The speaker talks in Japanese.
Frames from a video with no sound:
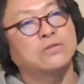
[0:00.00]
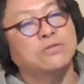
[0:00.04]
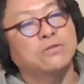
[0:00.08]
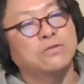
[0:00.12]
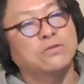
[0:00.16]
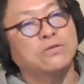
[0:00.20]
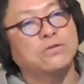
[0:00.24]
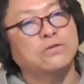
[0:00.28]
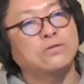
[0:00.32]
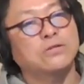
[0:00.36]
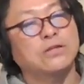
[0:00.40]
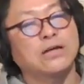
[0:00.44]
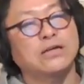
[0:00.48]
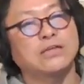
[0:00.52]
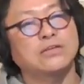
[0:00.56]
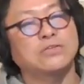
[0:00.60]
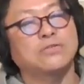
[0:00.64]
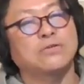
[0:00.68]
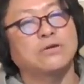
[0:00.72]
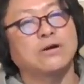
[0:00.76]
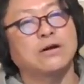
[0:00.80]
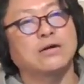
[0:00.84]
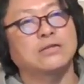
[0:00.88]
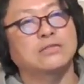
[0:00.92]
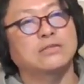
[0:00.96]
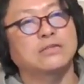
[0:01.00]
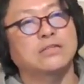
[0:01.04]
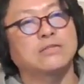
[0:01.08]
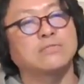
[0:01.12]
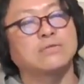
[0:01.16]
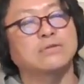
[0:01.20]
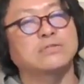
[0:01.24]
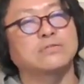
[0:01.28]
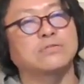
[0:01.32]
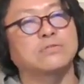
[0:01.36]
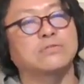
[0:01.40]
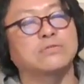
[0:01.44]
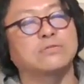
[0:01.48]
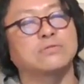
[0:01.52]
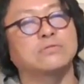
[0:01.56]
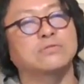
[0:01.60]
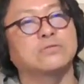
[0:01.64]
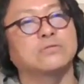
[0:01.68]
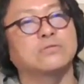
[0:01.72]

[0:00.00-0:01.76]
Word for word: いろいろな人が例えばそ